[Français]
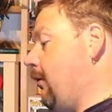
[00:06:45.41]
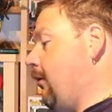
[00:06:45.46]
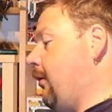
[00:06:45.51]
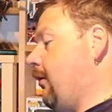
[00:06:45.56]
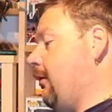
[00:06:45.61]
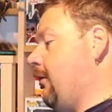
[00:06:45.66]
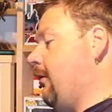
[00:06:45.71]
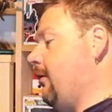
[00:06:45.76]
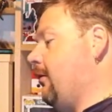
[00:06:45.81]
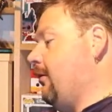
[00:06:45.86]

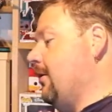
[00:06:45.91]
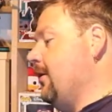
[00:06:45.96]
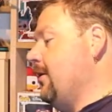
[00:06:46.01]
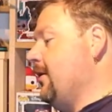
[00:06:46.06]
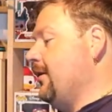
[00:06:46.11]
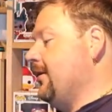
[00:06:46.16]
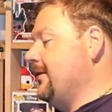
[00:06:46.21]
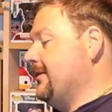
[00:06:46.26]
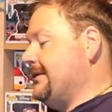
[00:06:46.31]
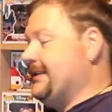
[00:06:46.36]
Oh, oh,
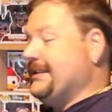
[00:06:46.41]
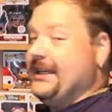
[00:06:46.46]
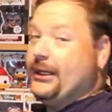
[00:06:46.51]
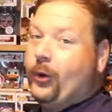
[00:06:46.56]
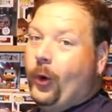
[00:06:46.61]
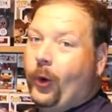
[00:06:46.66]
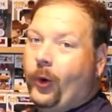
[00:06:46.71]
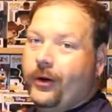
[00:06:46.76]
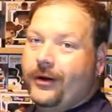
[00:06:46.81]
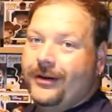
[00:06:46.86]
C'est
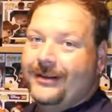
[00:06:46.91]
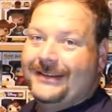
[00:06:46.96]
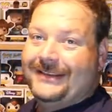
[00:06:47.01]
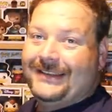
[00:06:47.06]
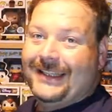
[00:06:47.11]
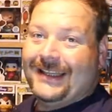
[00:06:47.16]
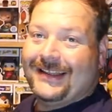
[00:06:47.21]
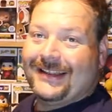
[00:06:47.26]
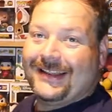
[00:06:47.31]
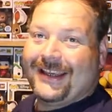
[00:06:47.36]
gros,
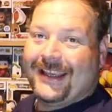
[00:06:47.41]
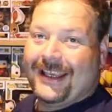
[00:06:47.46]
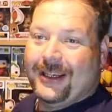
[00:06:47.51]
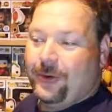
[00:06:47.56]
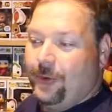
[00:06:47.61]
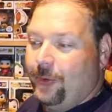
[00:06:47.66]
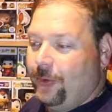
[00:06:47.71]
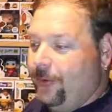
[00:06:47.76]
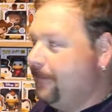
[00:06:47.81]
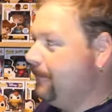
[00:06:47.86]
c'est très
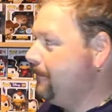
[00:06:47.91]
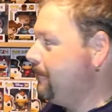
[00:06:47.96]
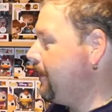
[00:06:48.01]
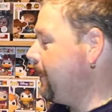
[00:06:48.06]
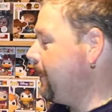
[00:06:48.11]
gros.